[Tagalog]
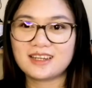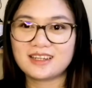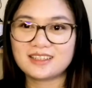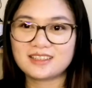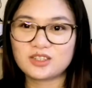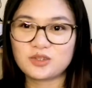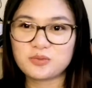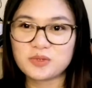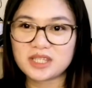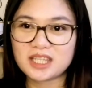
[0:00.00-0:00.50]

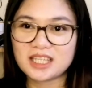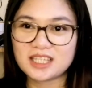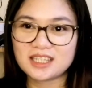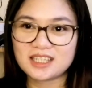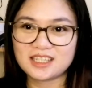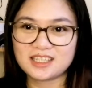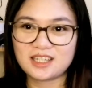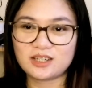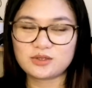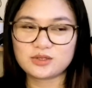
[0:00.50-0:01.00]

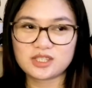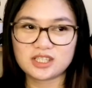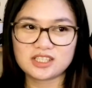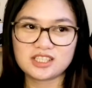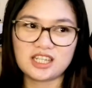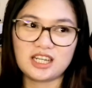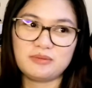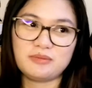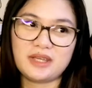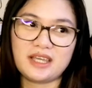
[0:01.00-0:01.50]
nagtumitingin ako sa
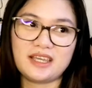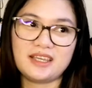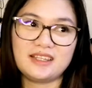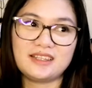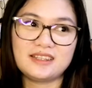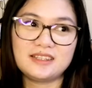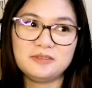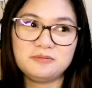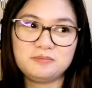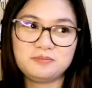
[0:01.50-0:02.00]
job
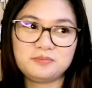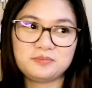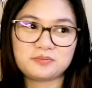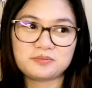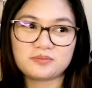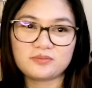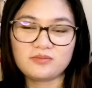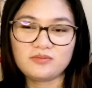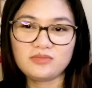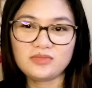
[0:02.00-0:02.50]
and
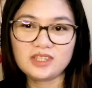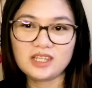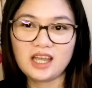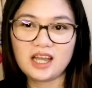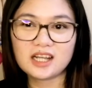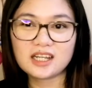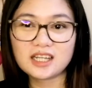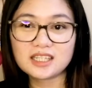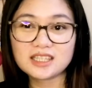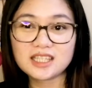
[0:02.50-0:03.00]

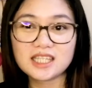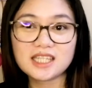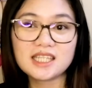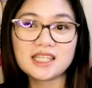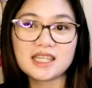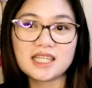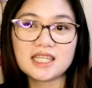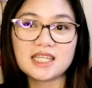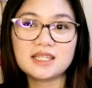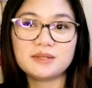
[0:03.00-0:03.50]
hanggang
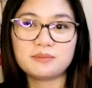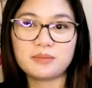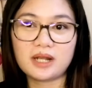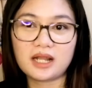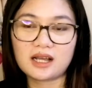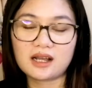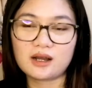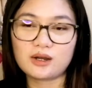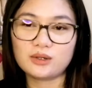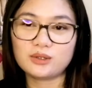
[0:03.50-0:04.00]
tingin-tingin pa
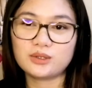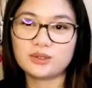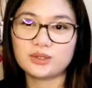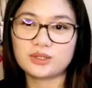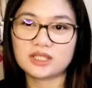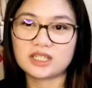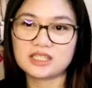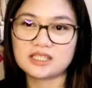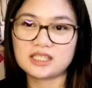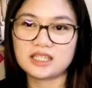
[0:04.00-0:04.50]
lang ako
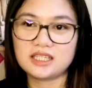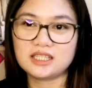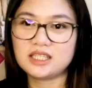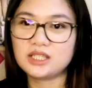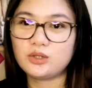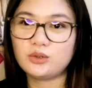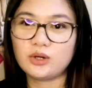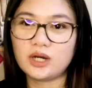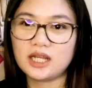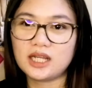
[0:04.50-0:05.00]
noon kasi
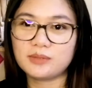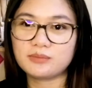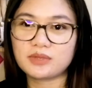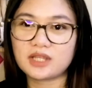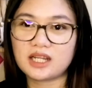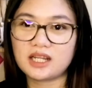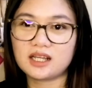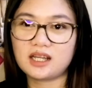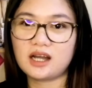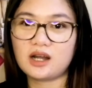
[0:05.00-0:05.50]
hindi ko alam
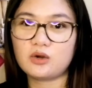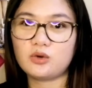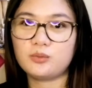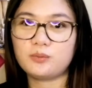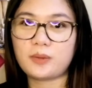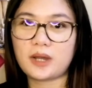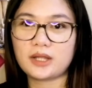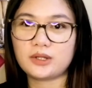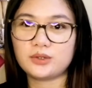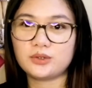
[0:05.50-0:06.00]
talaga kung
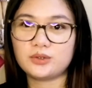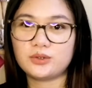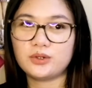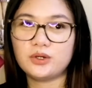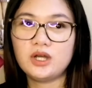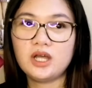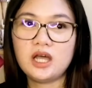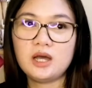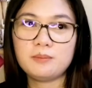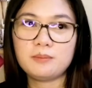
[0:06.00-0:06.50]

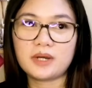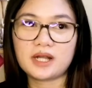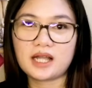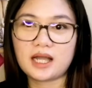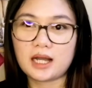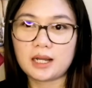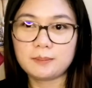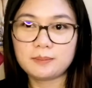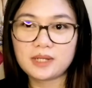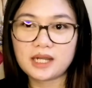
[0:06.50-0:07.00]
paano mag
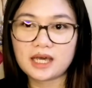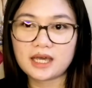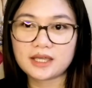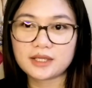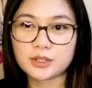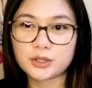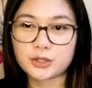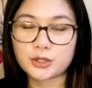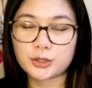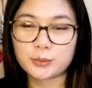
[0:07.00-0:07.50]

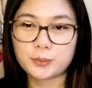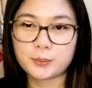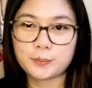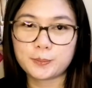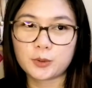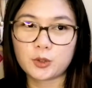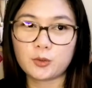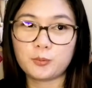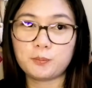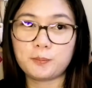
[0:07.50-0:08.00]
apply or
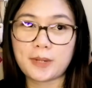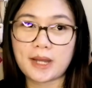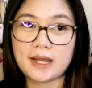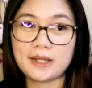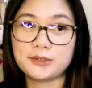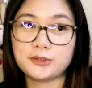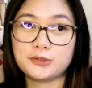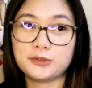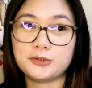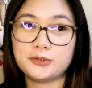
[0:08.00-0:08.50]
kung
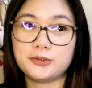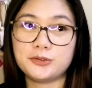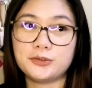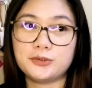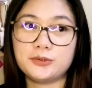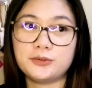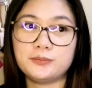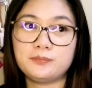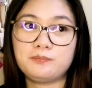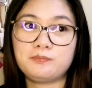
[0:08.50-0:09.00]

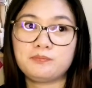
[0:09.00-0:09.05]
paano